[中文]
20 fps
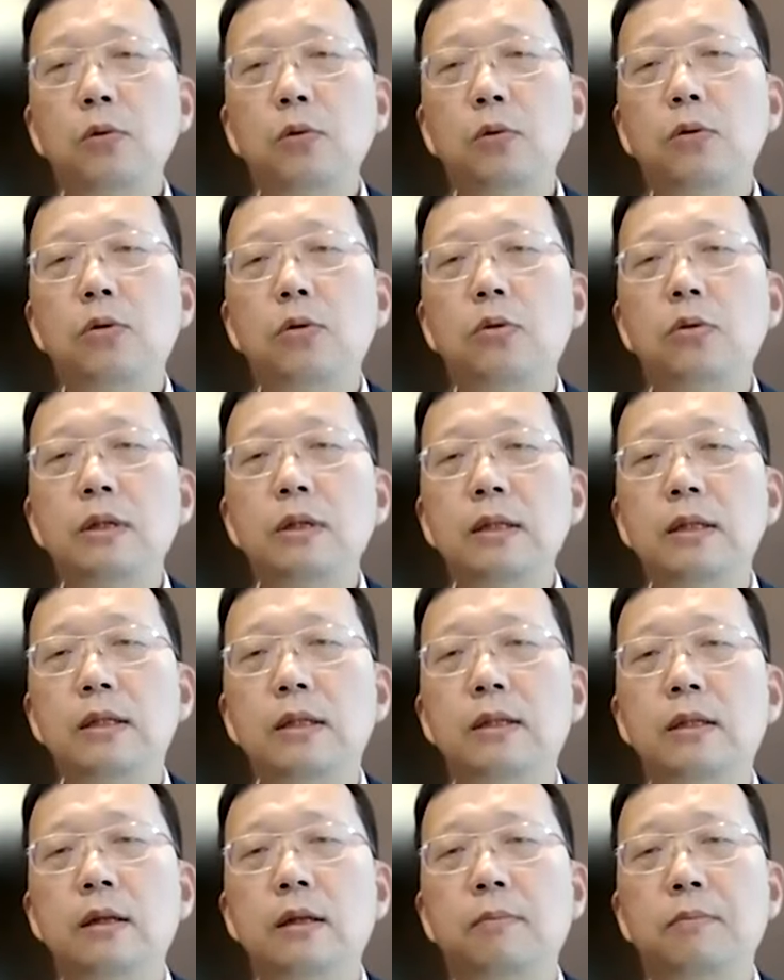过去自
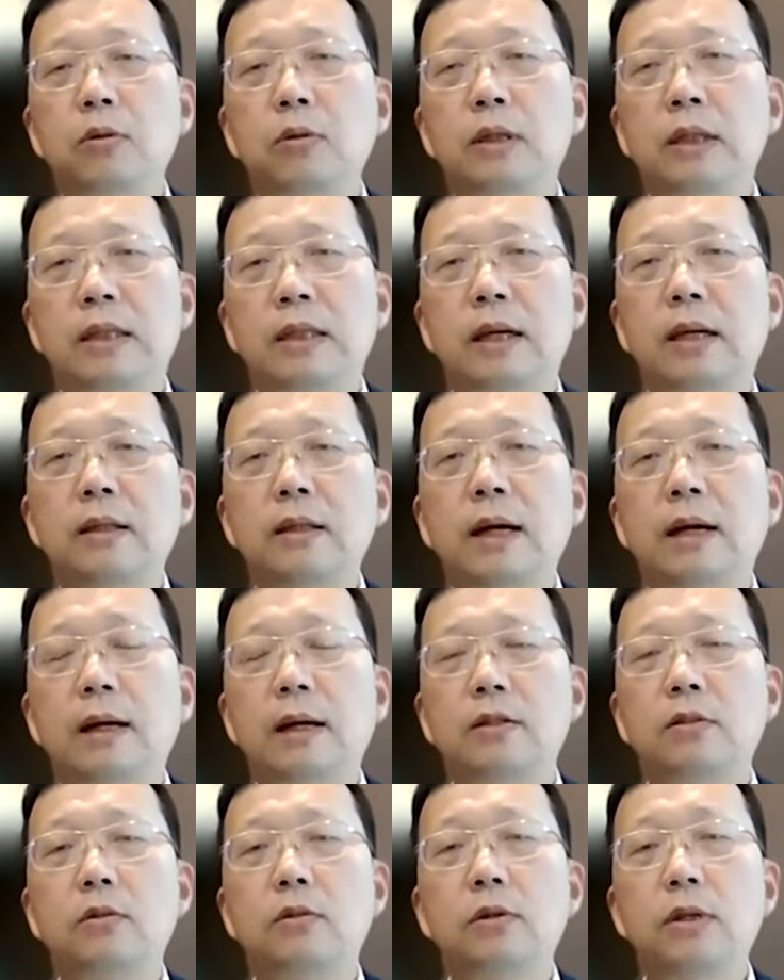己，比方说以前大
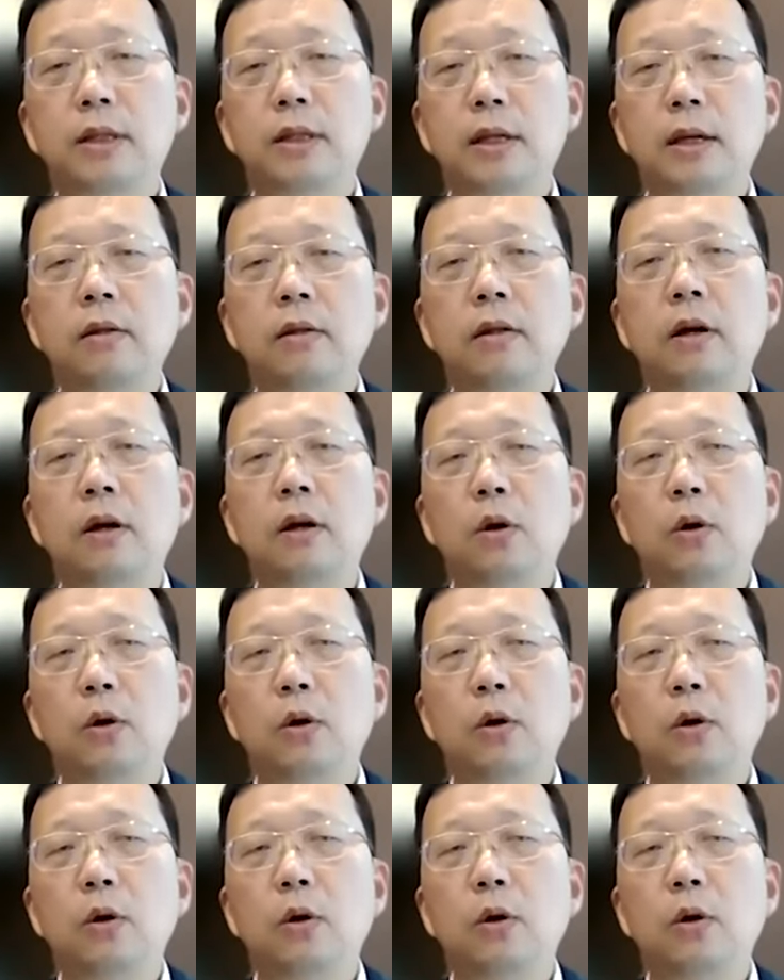概只有一千